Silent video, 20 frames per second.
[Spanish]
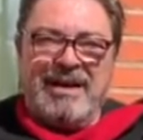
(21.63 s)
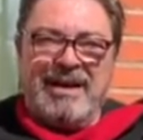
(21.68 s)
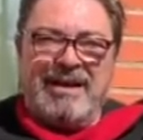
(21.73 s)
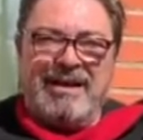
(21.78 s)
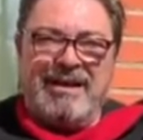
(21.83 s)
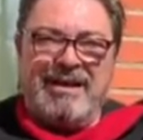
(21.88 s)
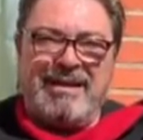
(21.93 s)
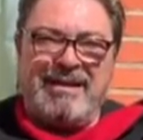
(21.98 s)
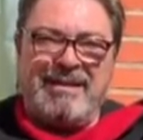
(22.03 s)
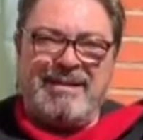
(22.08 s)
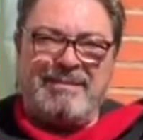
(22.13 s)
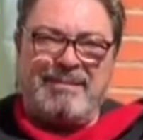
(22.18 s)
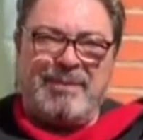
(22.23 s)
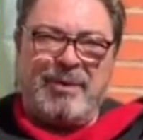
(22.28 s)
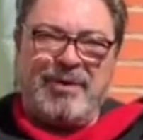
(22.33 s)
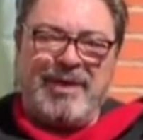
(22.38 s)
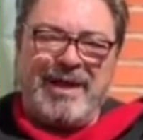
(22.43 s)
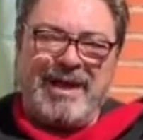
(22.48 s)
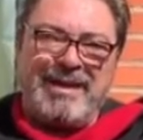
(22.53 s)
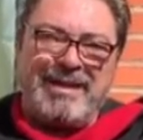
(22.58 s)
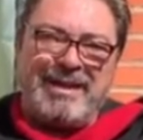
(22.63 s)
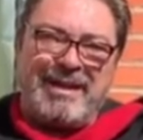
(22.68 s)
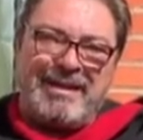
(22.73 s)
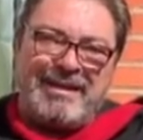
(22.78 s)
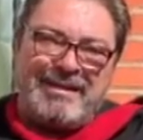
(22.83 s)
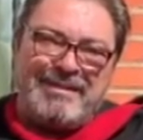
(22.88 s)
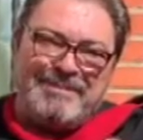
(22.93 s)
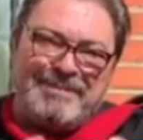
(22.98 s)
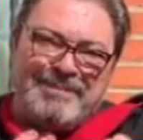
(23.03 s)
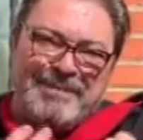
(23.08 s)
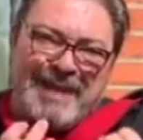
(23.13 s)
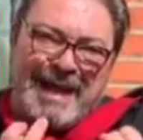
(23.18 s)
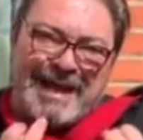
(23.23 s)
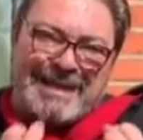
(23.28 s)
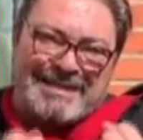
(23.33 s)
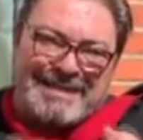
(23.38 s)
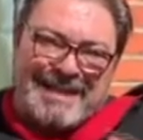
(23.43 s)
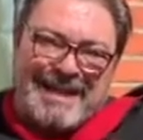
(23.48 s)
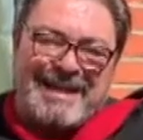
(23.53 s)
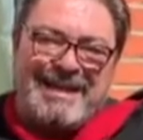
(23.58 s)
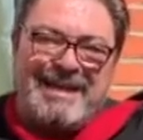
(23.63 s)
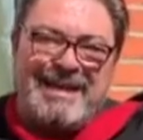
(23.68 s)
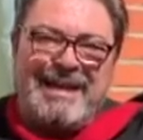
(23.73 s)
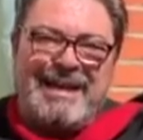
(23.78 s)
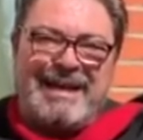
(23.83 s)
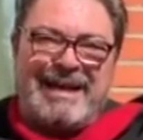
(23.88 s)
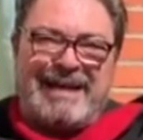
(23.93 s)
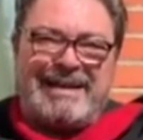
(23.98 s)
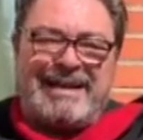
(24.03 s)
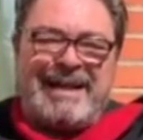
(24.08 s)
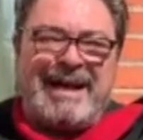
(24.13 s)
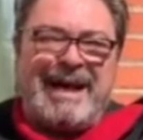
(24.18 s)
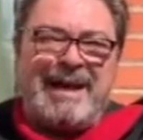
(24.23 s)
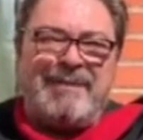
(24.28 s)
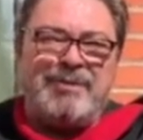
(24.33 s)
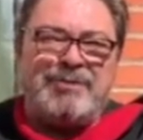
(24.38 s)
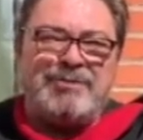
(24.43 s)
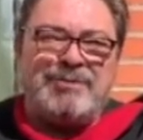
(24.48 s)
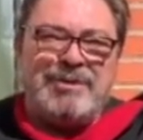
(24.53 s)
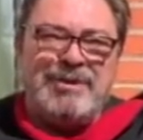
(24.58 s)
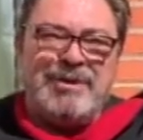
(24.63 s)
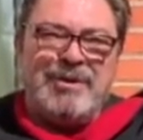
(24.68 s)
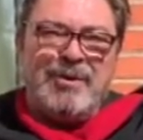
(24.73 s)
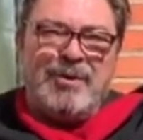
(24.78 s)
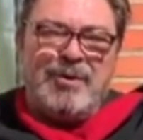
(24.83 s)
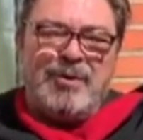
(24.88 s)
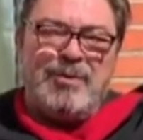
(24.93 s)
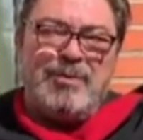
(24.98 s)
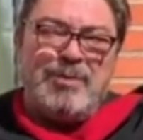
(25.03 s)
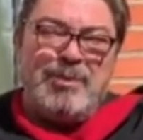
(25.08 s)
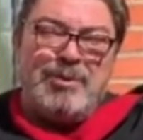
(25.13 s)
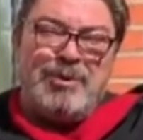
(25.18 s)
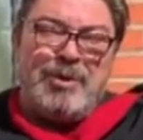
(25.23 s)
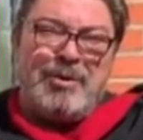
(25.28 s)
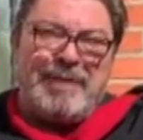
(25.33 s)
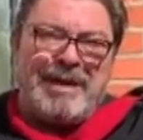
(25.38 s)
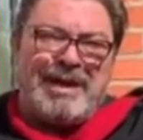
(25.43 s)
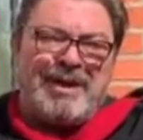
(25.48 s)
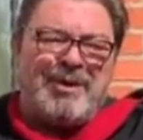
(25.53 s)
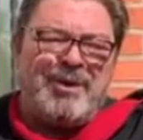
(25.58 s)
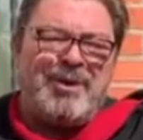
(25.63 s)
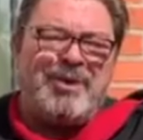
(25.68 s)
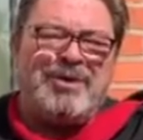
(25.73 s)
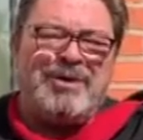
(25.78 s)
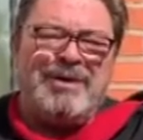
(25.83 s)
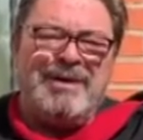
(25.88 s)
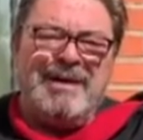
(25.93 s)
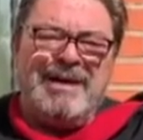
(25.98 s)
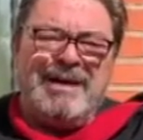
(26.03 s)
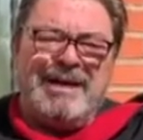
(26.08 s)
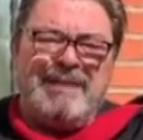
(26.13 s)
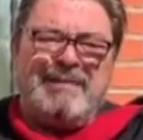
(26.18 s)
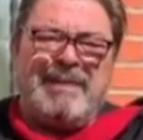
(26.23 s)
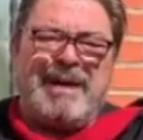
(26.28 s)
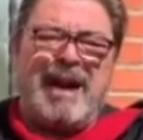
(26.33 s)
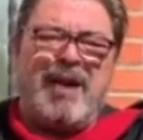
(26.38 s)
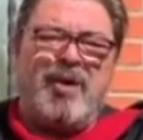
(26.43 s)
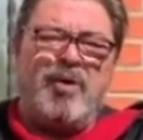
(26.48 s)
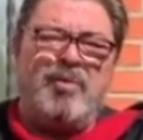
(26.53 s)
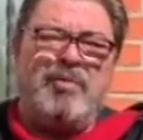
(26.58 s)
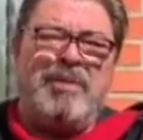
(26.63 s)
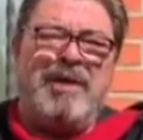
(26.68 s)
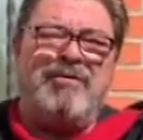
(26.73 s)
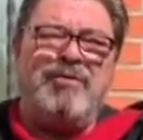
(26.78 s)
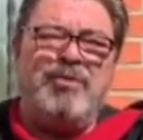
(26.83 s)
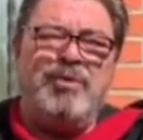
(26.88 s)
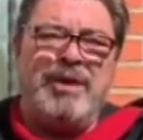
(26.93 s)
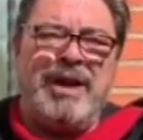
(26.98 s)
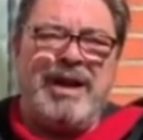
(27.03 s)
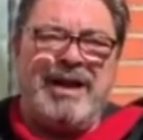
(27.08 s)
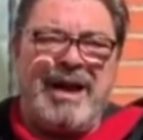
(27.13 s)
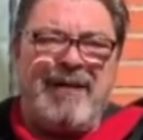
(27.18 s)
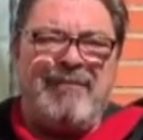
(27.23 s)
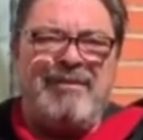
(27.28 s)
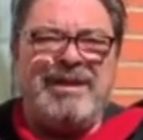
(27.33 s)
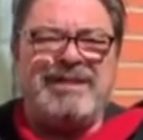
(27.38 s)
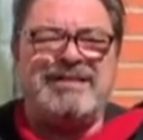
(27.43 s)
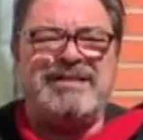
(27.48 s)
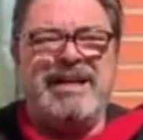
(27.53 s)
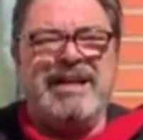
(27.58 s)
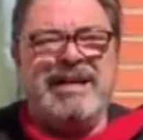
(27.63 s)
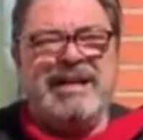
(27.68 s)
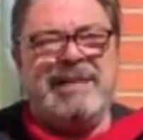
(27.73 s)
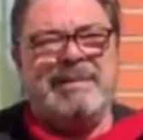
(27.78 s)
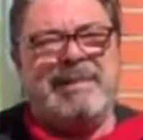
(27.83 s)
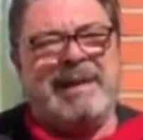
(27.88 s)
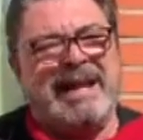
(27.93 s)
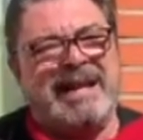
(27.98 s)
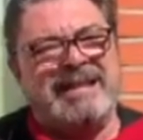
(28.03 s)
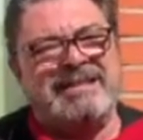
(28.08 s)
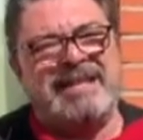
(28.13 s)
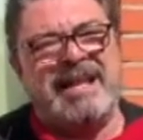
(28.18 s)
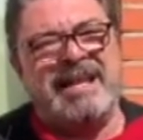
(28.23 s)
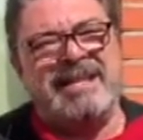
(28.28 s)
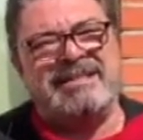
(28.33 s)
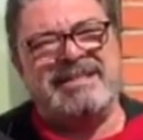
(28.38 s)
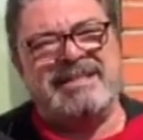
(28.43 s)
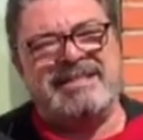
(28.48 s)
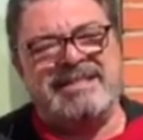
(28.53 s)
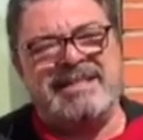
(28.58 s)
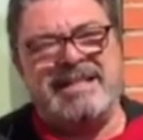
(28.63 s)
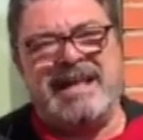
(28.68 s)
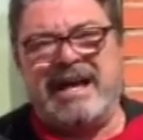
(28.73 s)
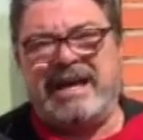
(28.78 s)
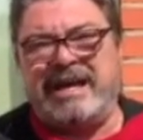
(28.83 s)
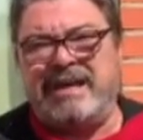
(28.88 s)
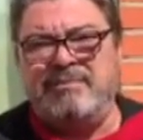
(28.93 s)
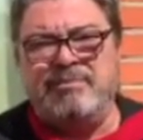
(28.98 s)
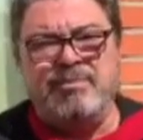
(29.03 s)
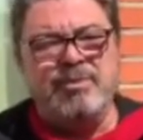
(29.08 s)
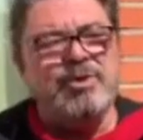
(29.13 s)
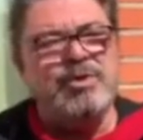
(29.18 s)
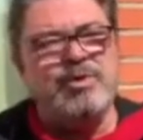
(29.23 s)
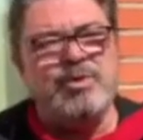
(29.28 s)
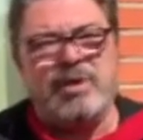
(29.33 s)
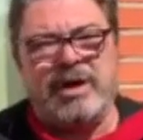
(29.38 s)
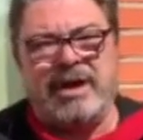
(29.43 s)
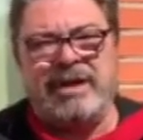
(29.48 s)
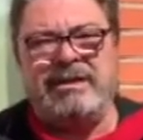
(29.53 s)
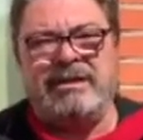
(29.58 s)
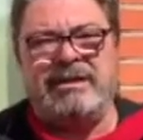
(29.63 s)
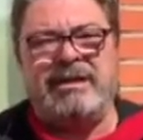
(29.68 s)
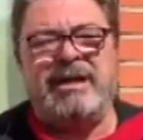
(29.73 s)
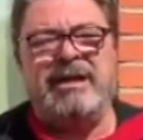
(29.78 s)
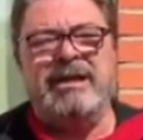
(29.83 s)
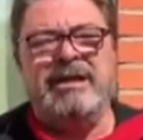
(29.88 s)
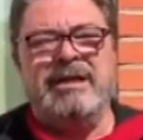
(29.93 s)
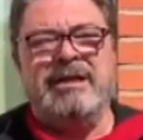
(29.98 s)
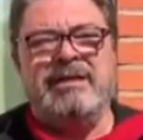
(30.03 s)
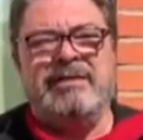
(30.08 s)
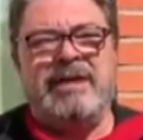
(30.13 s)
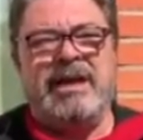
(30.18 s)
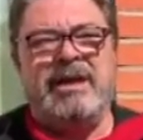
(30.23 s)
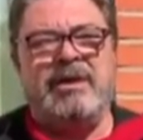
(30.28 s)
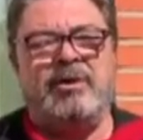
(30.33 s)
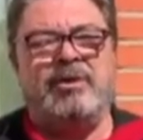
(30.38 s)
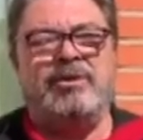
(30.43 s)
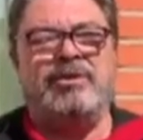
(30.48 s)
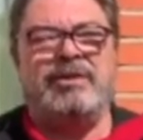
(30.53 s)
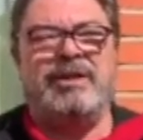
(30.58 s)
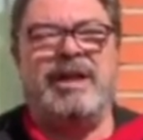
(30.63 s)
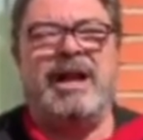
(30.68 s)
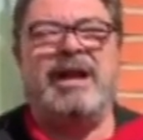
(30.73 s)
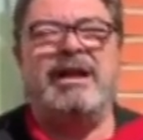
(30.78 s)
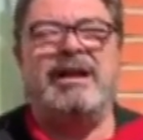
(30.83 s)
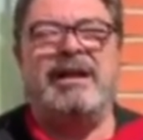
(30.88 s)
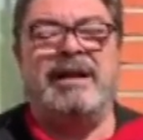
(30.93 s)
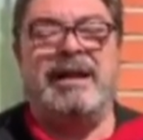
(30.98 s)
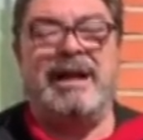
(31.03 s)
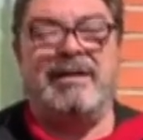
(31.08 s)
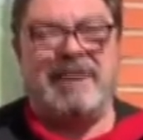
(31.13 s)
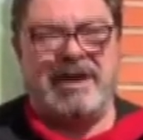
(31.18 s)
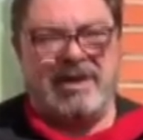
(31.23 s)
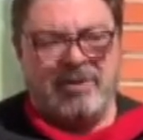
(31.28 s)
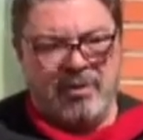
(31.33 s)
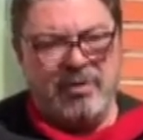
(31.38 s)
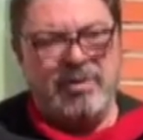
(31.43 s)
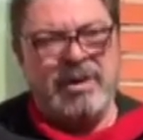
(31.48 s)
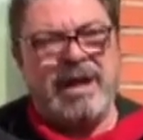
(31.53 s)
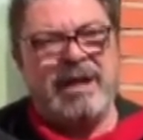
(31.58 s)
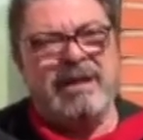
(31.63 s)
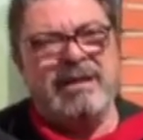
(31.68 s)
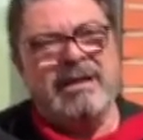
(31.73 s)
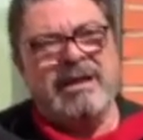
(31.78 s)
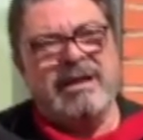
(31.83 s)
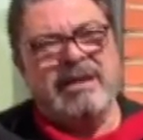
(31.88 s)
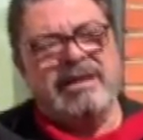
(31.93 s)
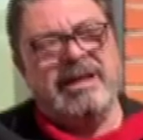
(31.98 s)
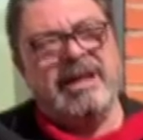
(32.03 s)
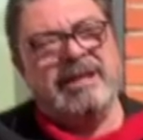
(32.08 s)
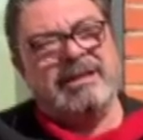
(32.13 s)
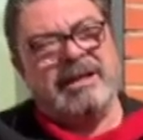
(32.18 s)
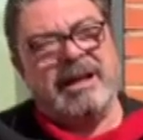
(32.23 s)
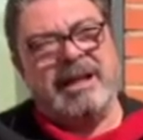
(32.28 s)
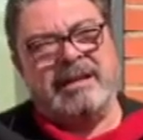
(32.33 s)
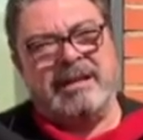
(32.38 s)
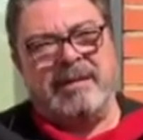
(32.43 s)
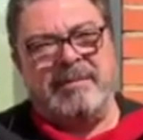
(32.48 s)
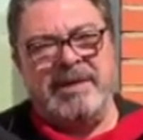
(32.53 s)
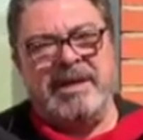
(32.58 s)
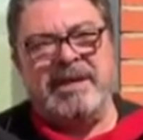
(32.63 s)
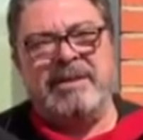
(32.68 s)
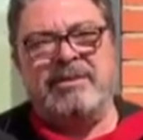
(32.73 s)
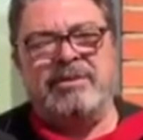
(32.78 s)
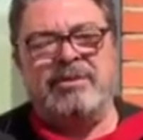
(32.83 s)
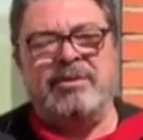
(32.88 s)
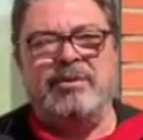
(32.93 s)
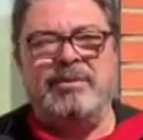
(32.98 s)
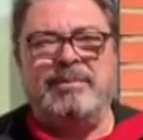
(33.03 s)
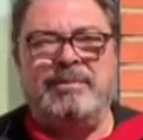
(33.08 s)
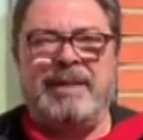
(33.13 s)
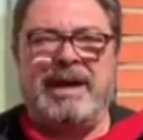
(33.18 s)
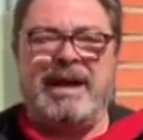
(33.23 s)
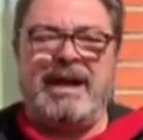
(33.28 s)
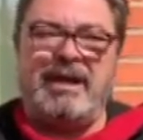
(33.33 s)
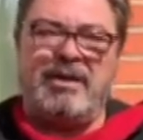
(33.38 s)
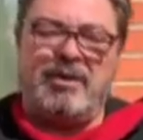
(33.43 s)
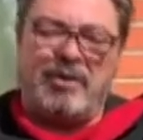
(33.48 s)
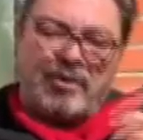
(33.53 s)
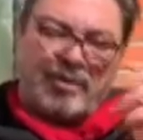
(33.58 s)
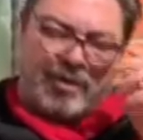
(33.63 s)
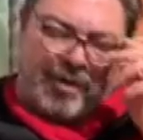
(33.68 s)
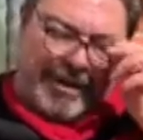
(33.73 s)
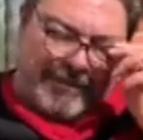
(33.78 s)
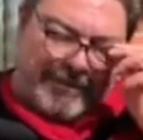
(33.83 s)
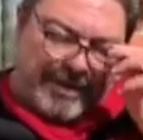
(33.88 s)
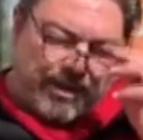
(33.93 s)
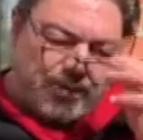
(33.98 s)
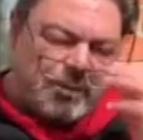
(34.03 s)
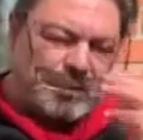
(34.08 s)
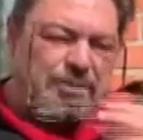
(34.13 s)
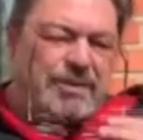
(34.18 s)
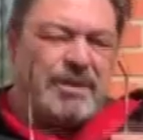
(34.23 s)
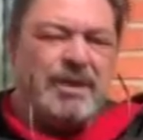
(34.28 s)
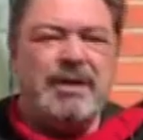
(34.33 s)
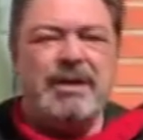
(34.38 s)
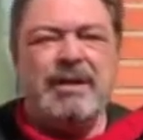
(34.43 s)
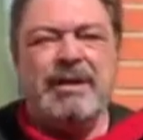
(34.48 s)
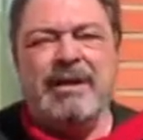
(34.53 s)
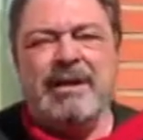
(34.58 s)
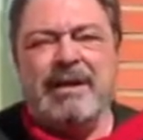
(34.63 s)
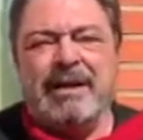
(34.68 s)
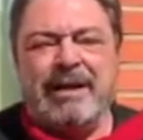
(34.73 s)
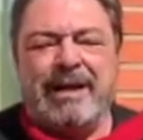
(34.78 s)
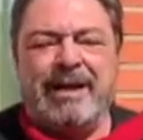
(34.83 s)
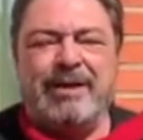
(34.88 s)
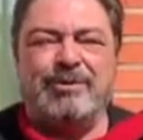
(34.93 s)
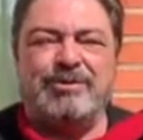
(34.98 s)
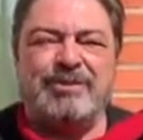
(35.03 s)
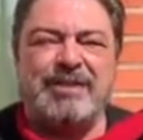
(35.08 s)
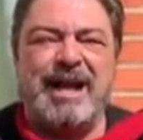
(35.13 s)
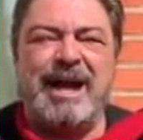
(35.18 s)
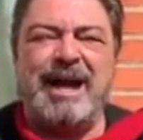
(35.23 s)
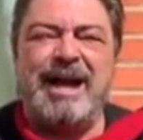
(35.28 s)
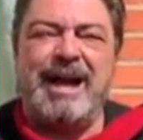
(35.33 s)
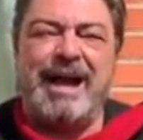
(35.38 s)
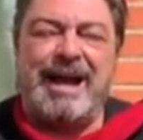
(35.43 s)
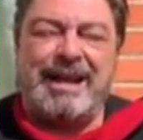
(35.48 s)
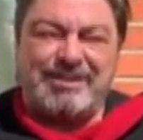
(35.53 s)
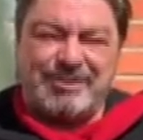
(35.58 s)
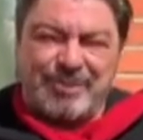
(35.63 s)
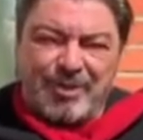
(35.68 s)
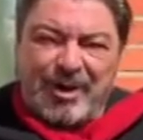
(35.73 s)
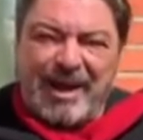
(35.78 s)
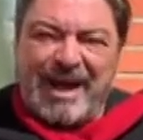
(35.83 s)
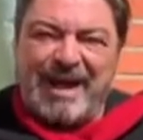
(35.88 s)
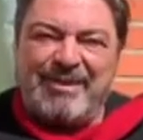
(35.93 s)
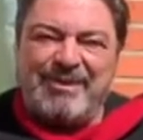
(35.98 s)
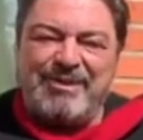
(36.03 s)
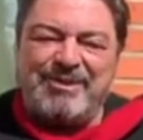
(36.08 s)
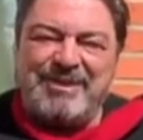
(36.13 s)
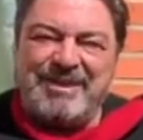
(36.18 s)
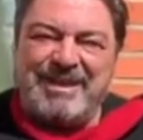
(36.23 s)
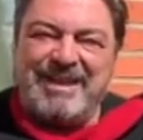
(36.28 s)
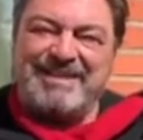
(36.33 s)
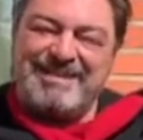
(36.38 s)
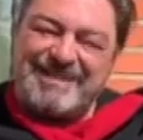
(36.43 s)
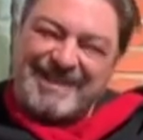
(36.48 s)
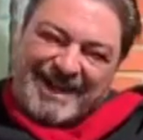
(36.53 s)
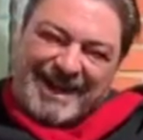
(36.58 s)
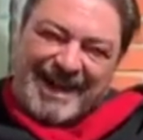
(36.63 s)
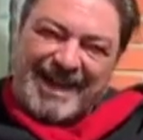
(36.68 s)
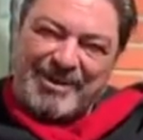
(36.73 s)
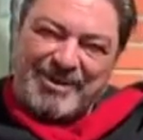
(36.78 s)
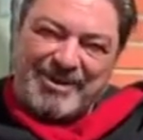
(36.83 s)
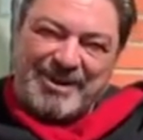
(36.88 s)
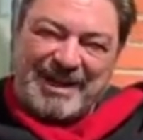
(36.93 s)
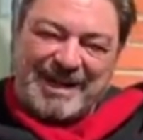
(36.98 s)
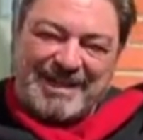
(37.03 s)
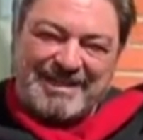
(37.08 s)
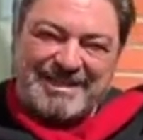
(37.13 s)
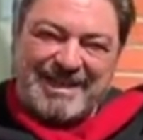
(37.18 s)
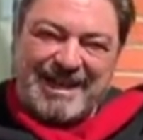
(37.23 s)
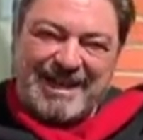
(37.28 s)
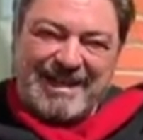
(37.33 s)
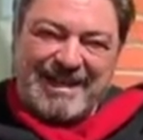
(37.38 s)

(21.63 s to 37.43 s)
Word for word: eh, poder eh, hacer que tengamos un mundo mejor y para los más vulnerables y para esta necesidad que es muy urgente de encontrar la vacuna y el tratamiento para el coronavirus que nos ha asolado y encerrado en casa.